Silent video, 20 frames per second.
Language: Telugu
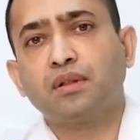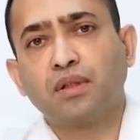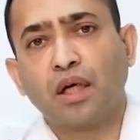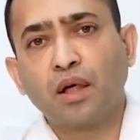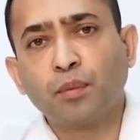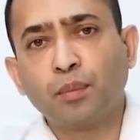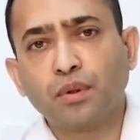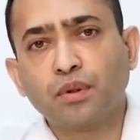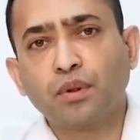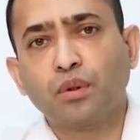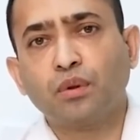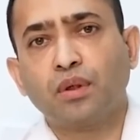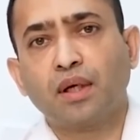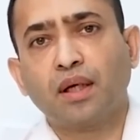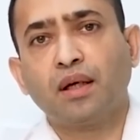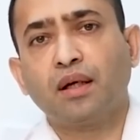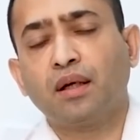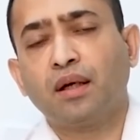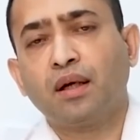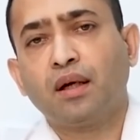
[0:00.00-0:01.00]
చనిపోతూ
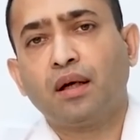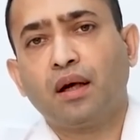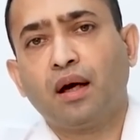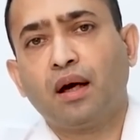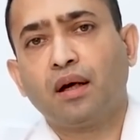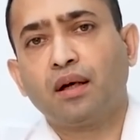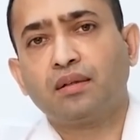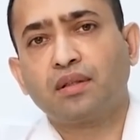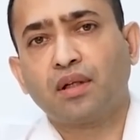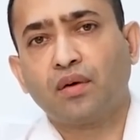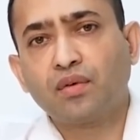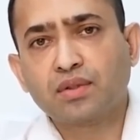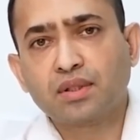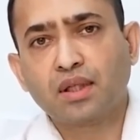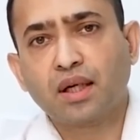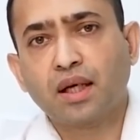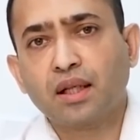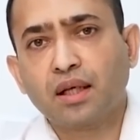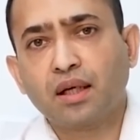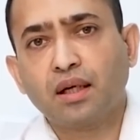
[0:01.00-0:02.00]
ఉంటాయి అంటే
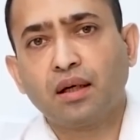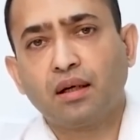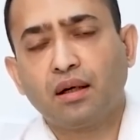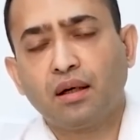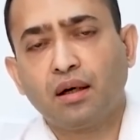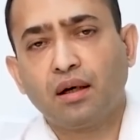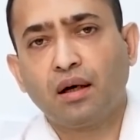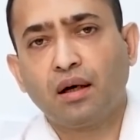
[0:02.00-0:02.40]
సంవత్సరానికి